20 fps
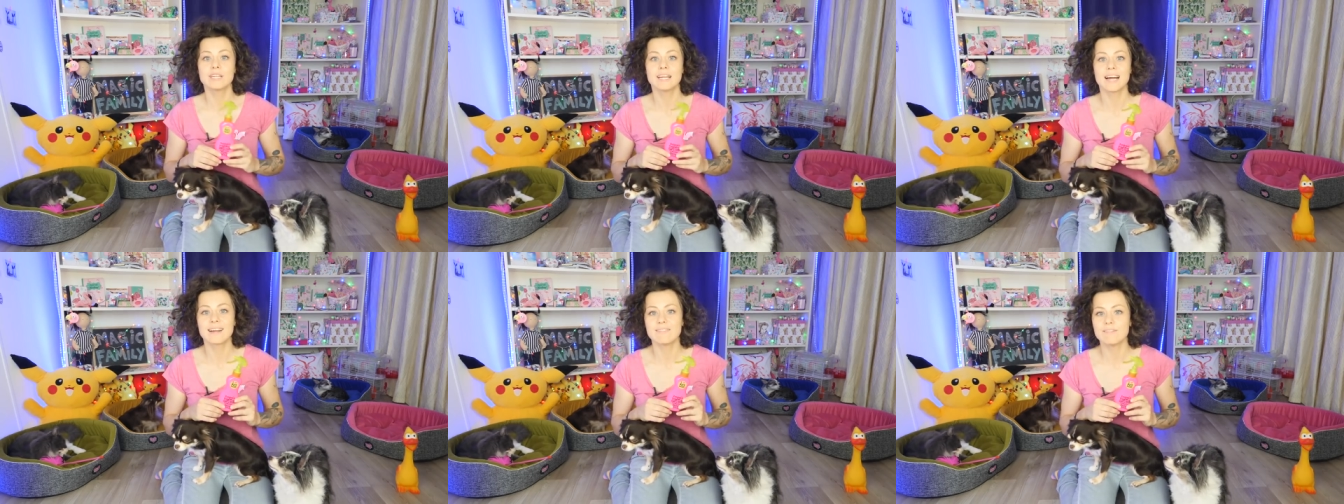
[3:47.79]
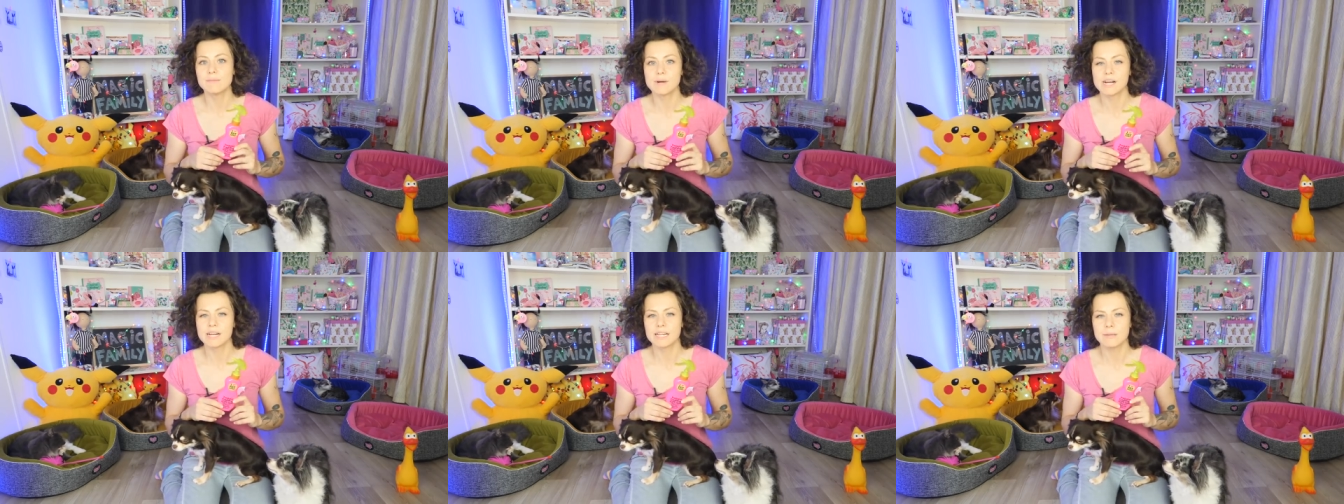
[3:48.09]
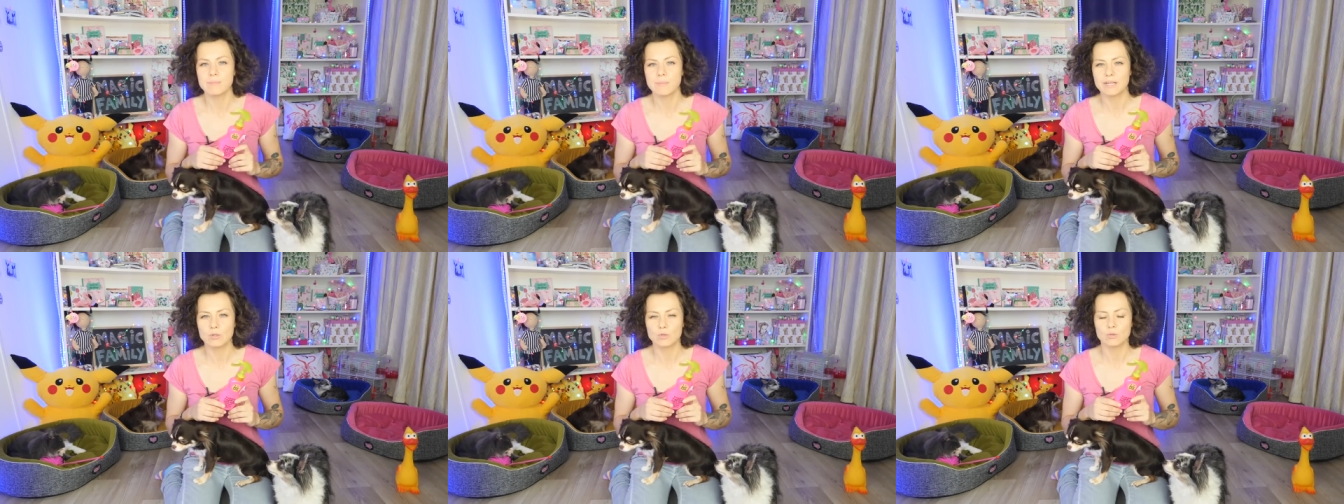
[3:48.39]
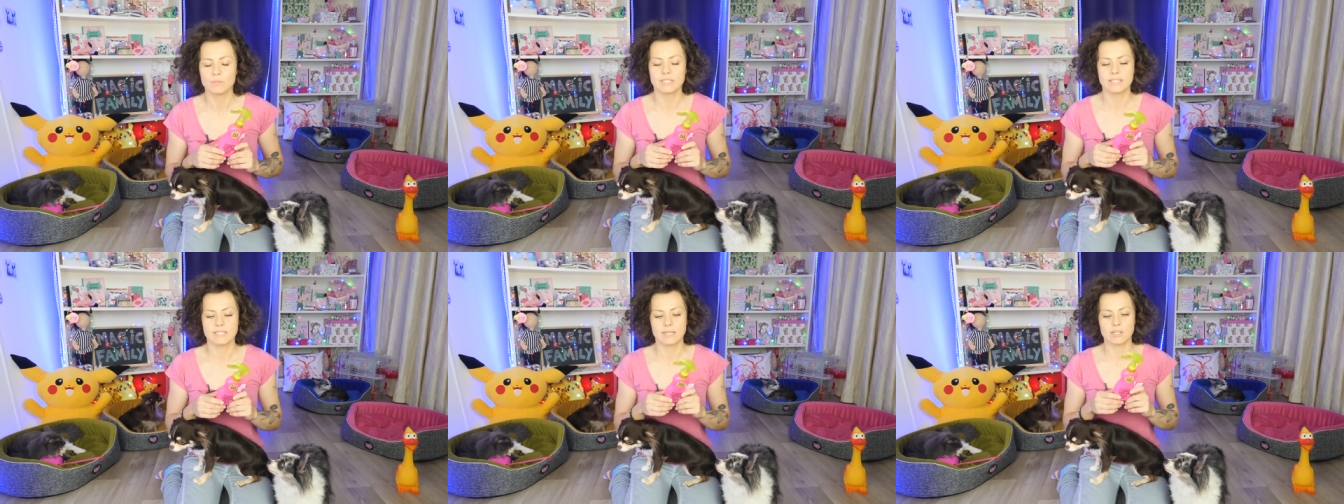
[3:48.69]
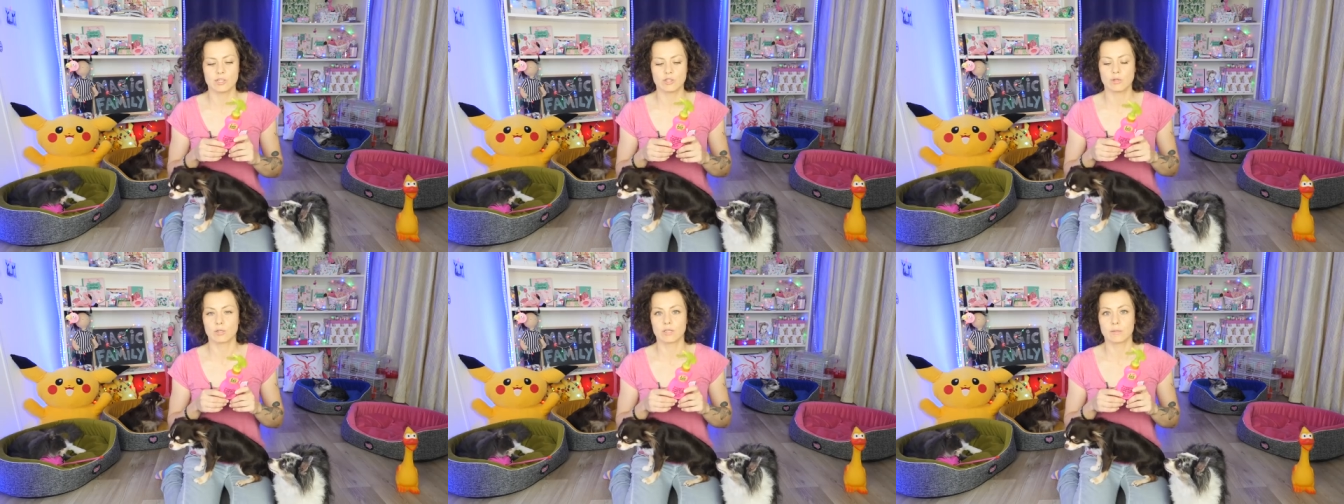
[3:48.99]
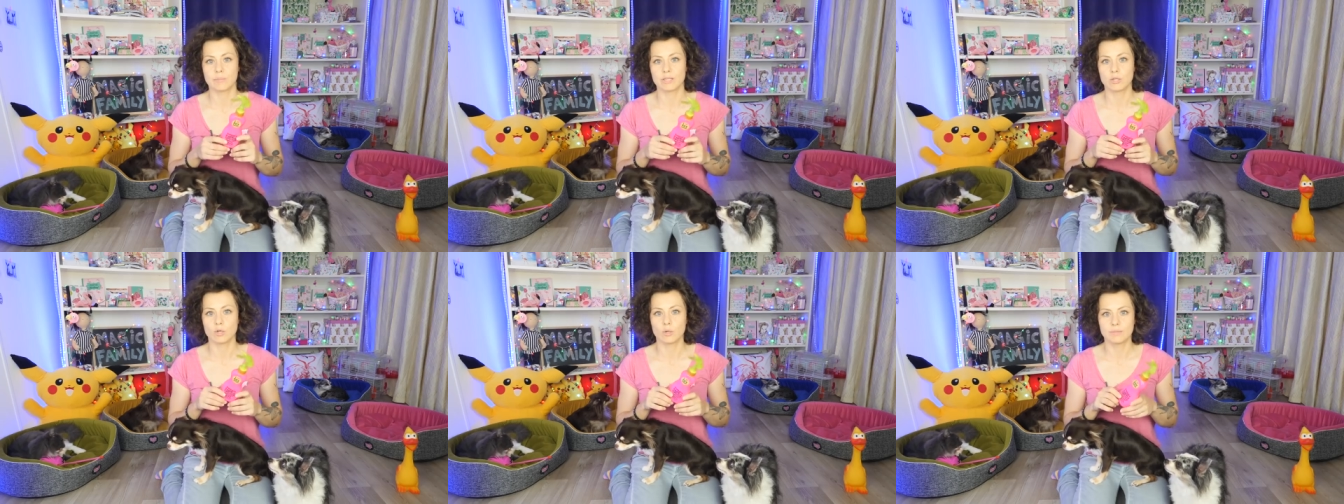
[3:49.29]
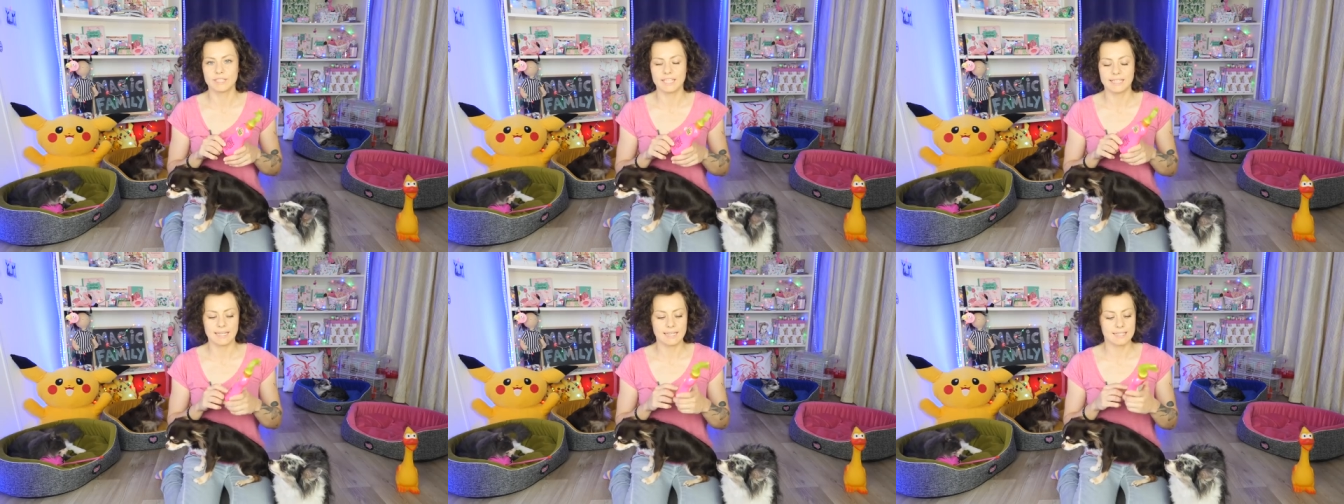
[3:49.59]
как вы могли подумать, или что-то
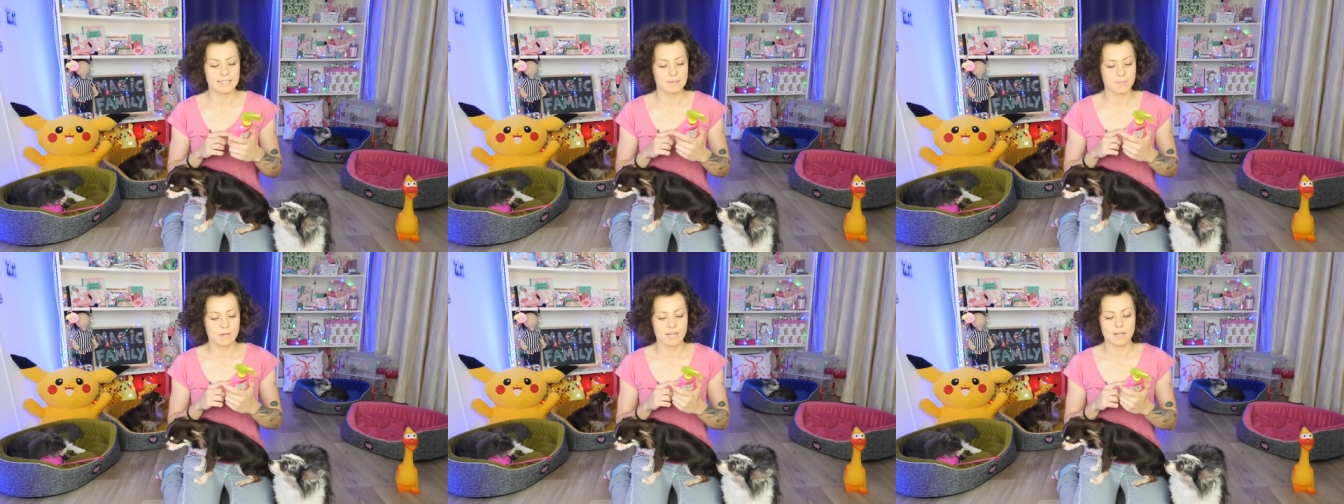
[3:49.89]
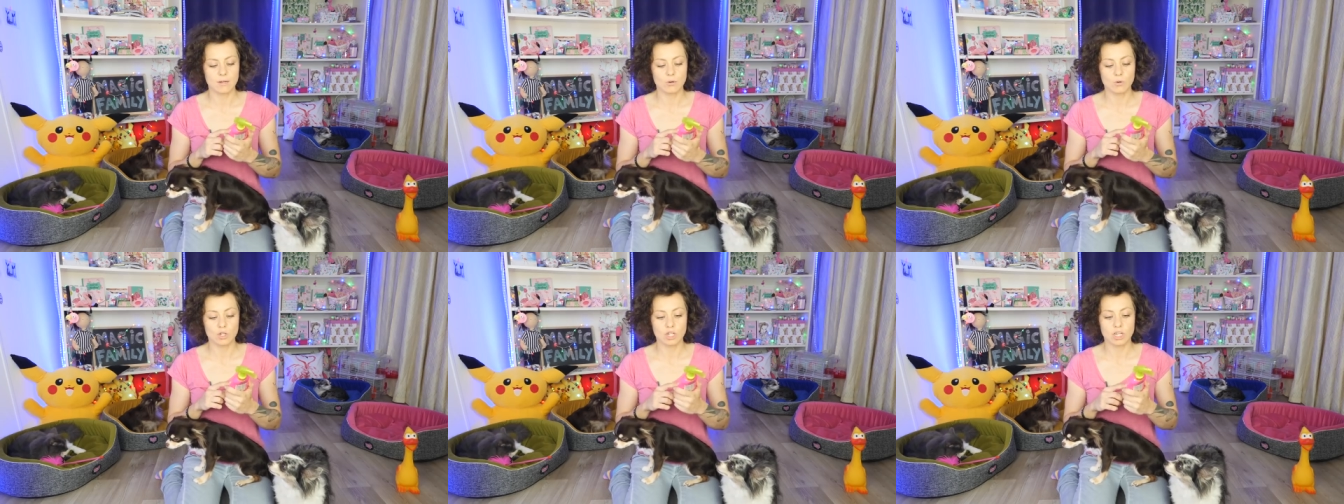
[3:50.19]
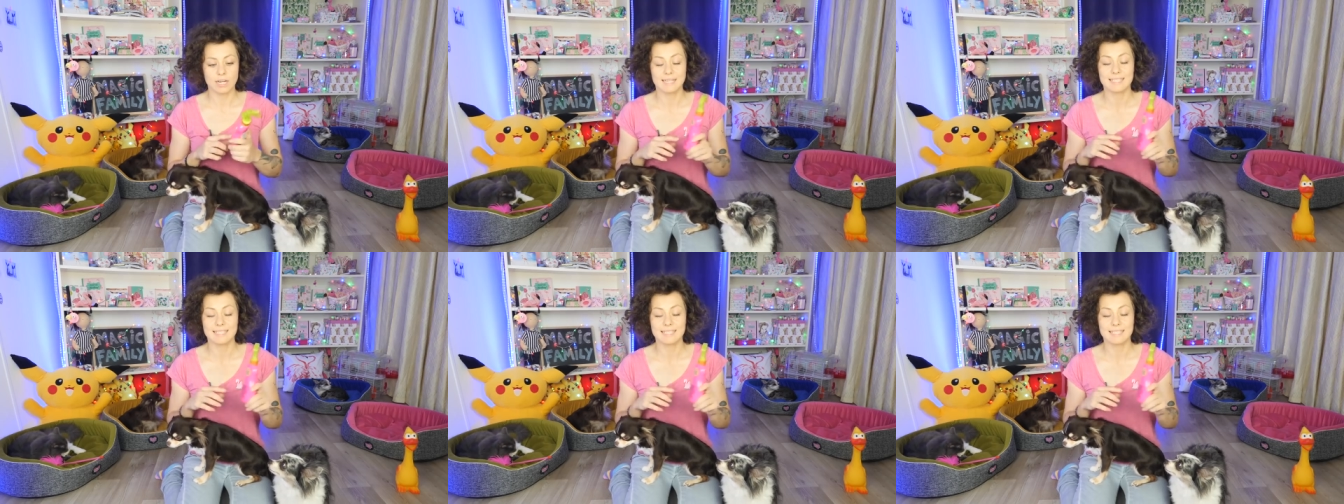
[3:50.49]
подобное для собак и кошек,